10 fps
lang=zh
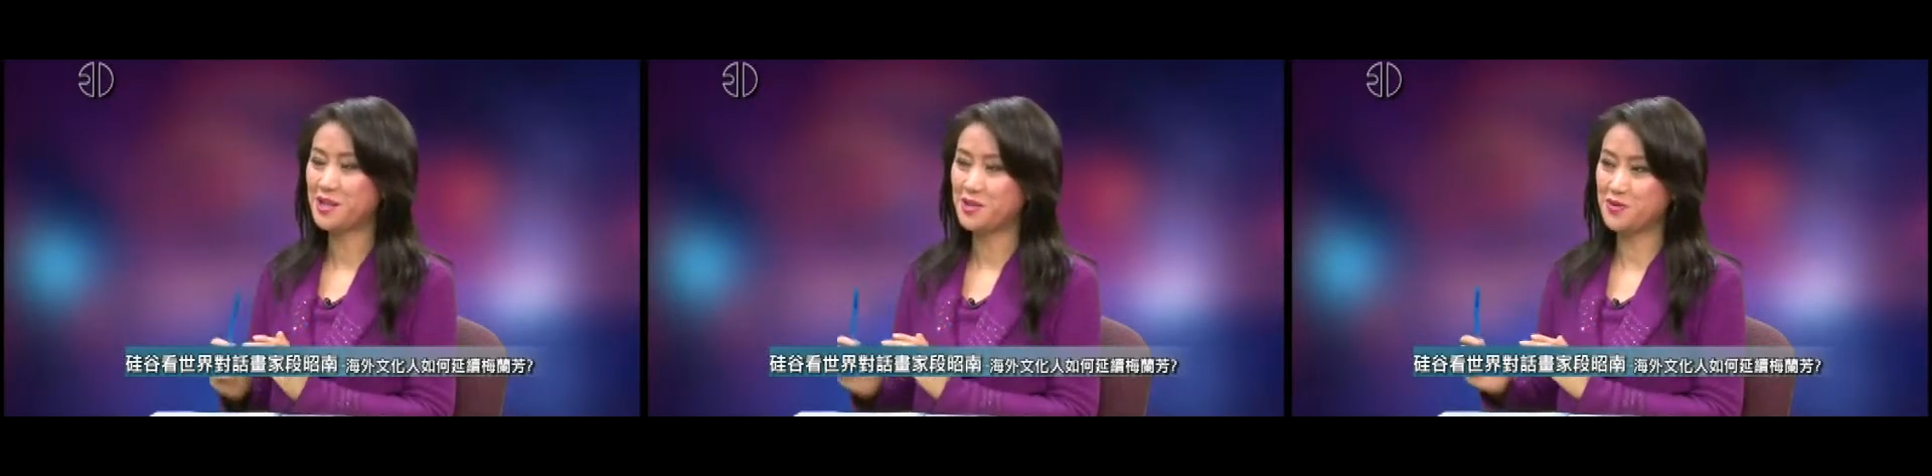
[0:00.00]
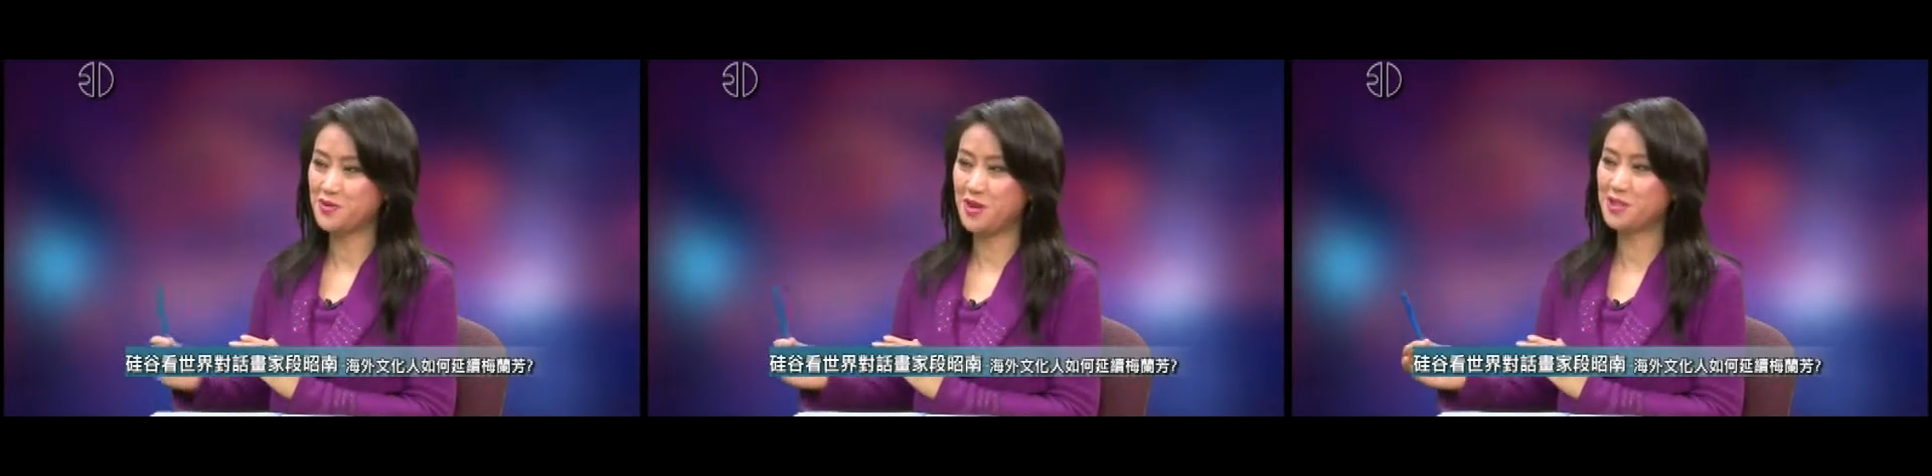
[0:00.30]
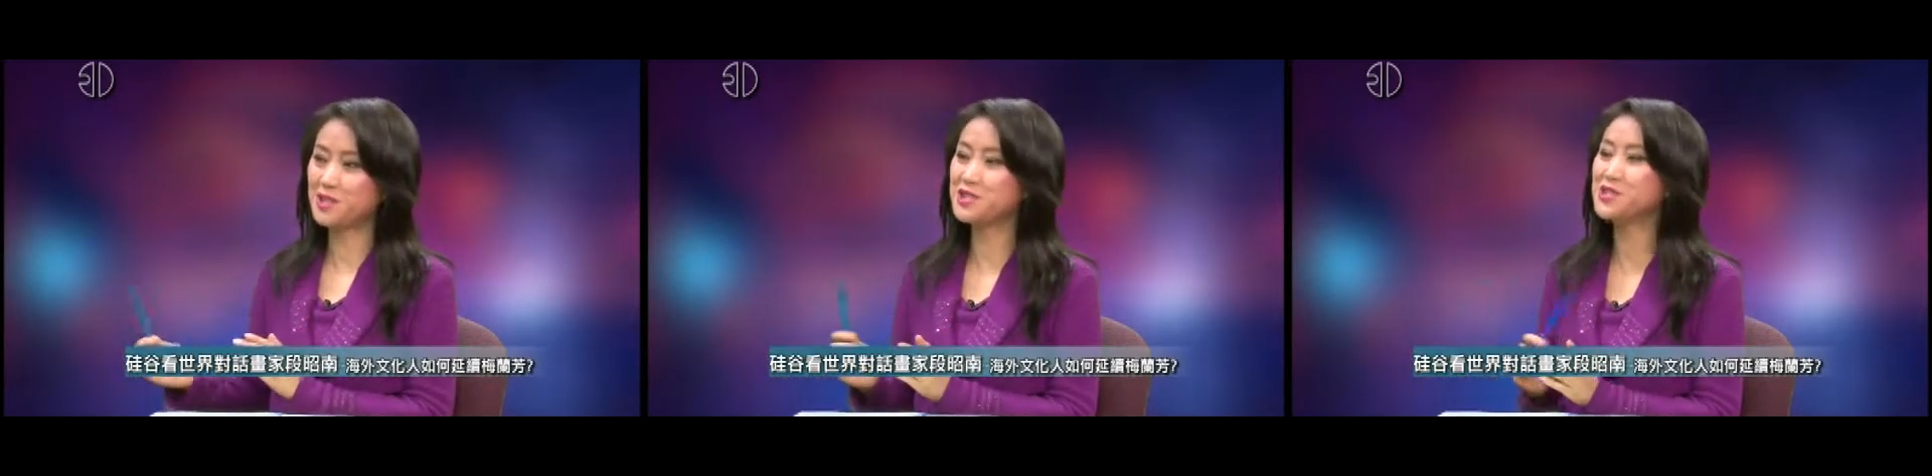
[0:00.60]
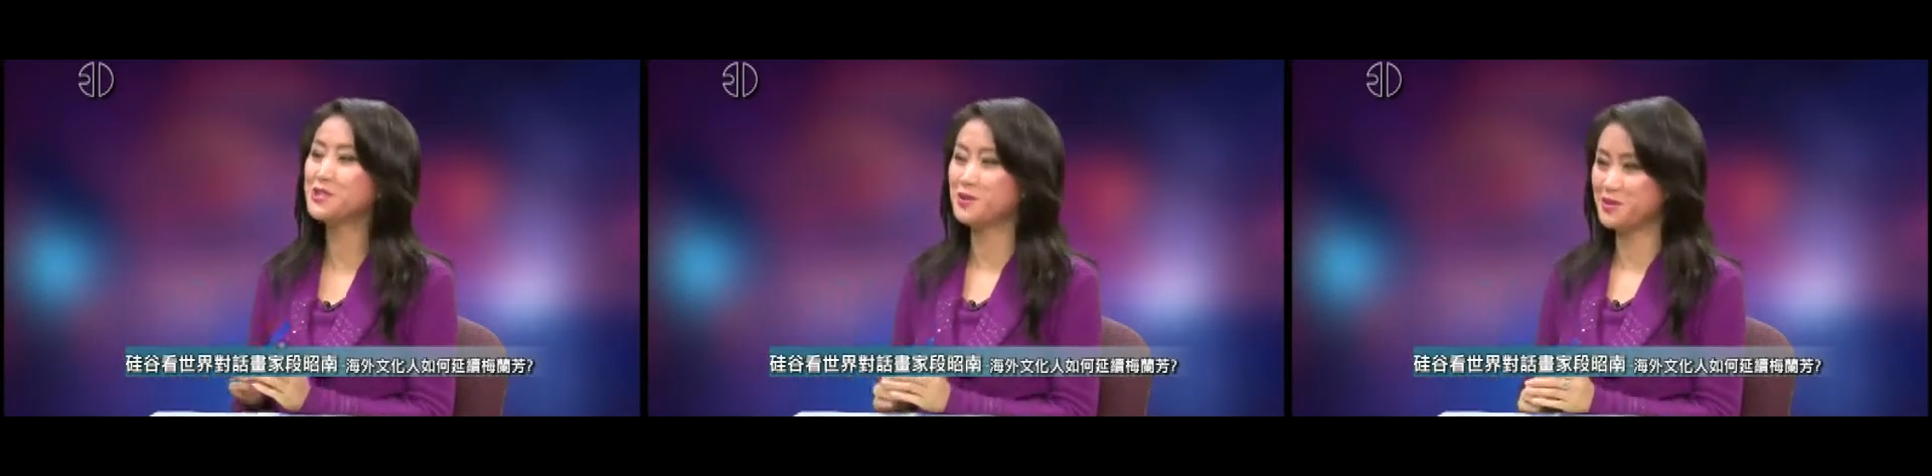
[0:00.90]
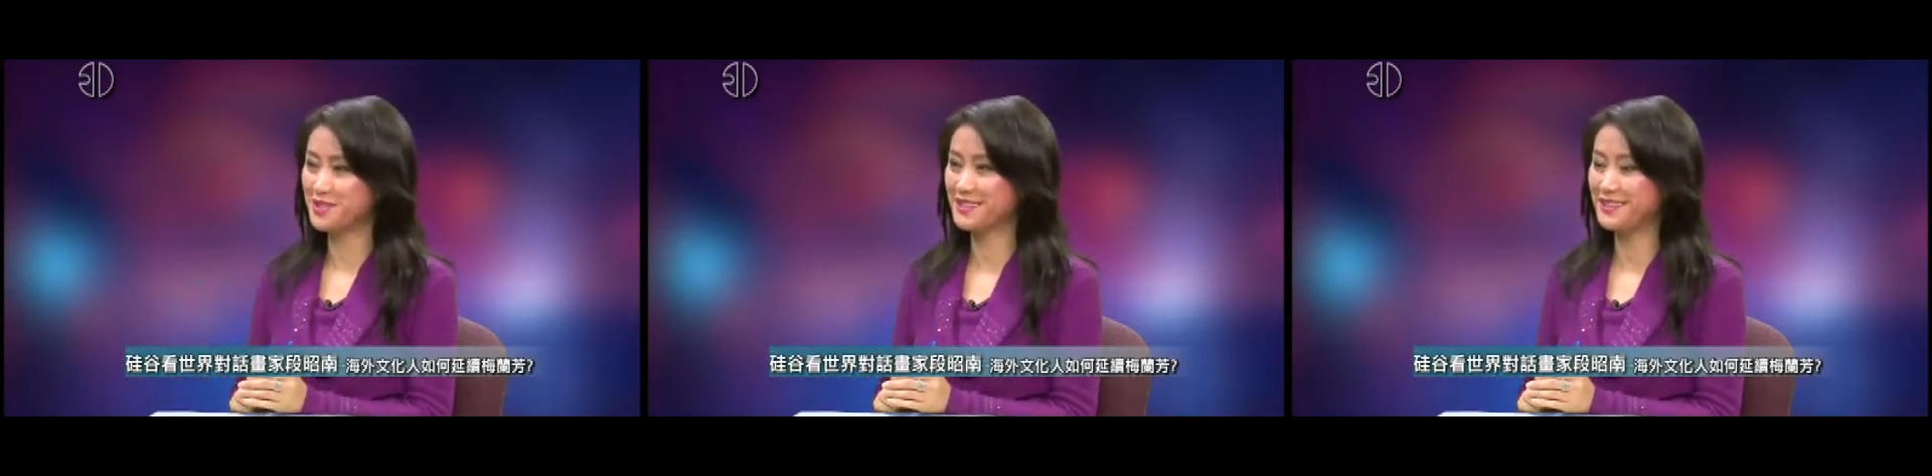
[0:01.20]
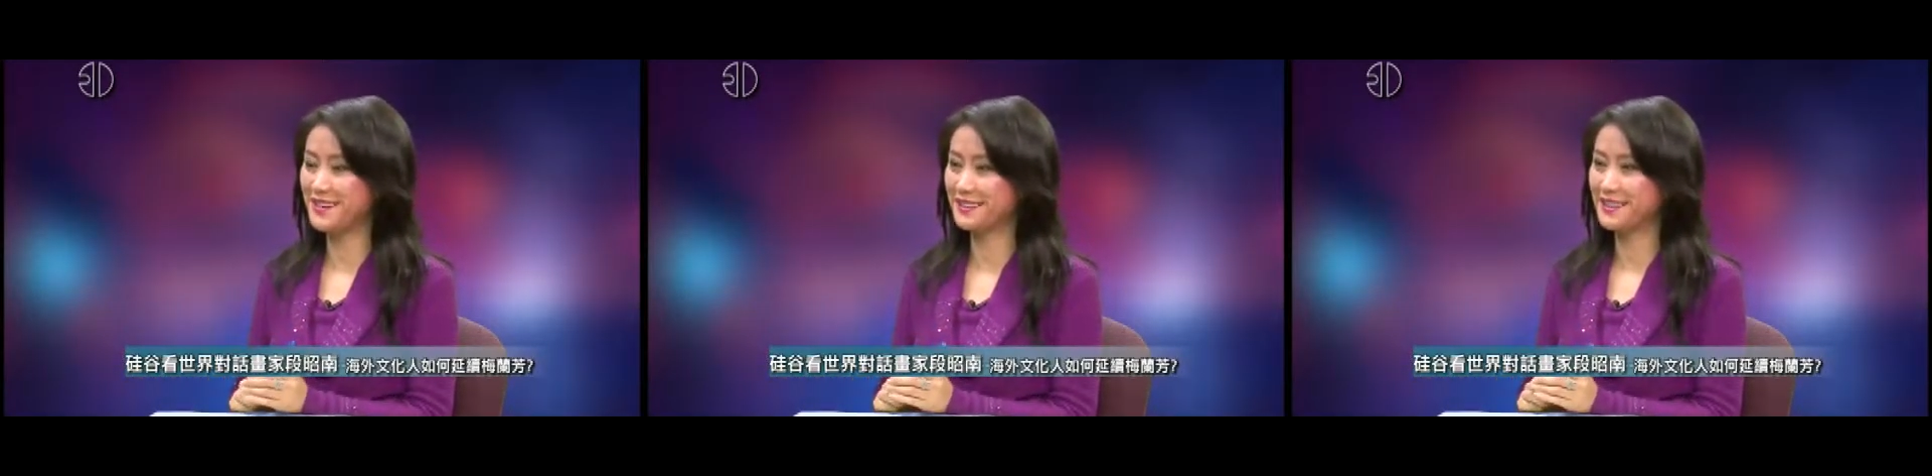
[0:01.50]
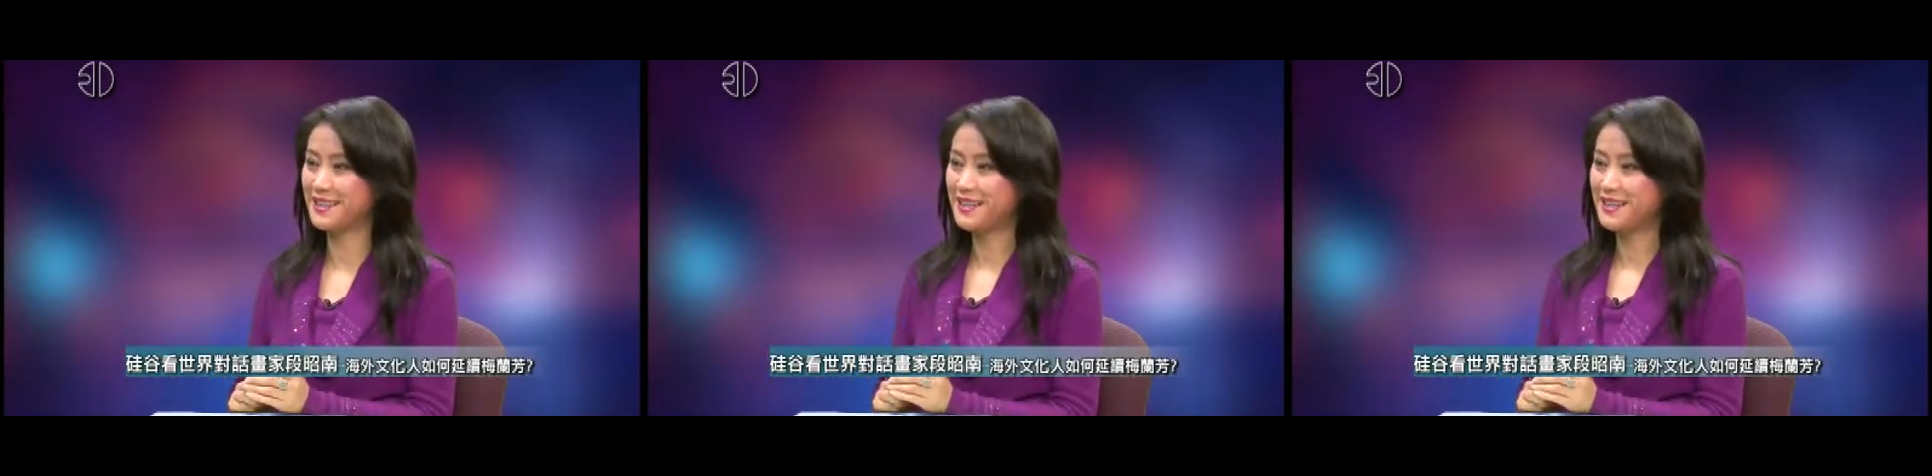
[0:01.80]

你需要这个汽油是一样的。